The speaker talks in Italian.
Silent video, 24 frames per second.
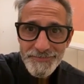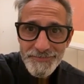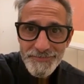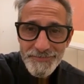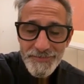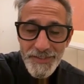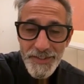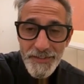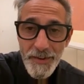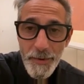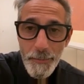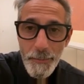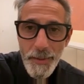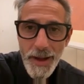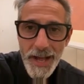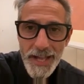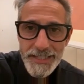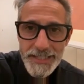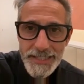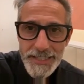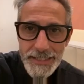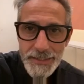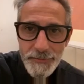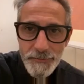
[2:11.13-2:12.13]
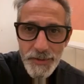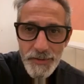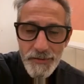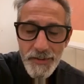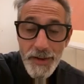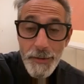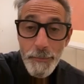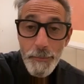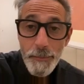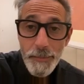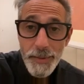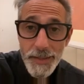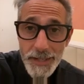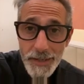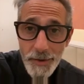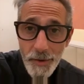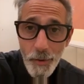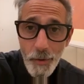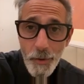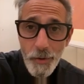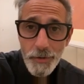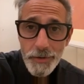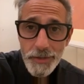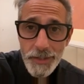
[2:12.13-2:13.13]
Viva Paz, viva il
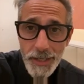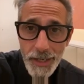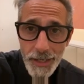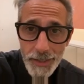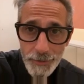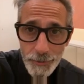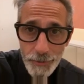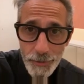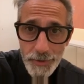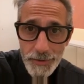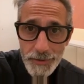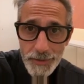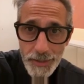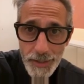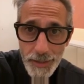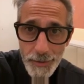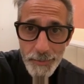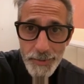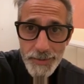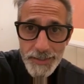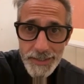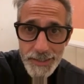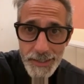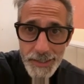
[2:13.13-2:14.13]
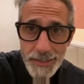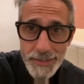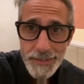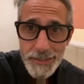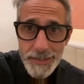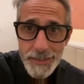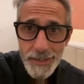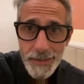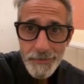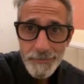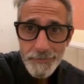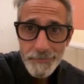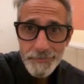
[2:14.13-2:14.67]
piccolo teatro Andrea Pazienza.